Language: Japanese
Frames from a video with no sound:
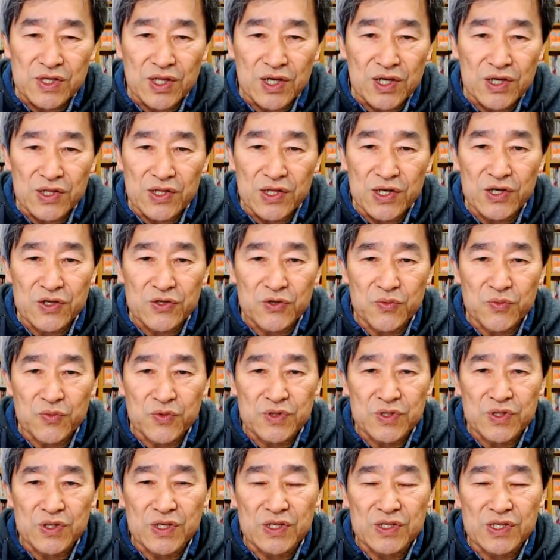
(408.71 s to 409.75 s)
ないかなと思っ
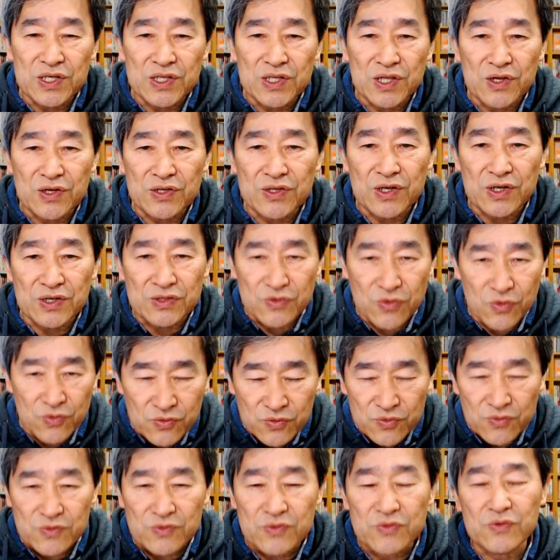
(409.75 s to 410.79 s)
ていた方が
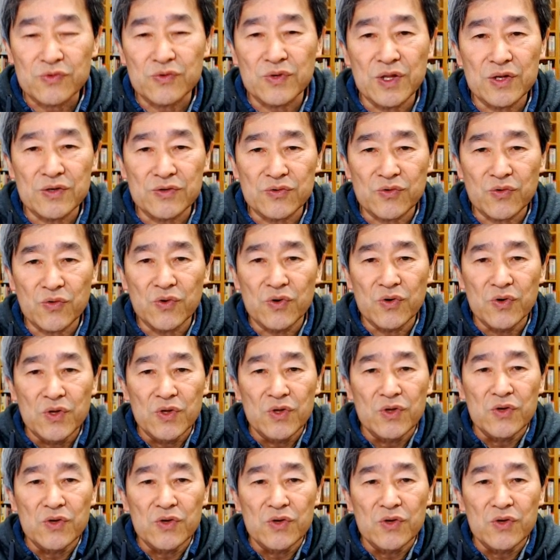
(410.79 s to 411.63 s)
ドンとなると、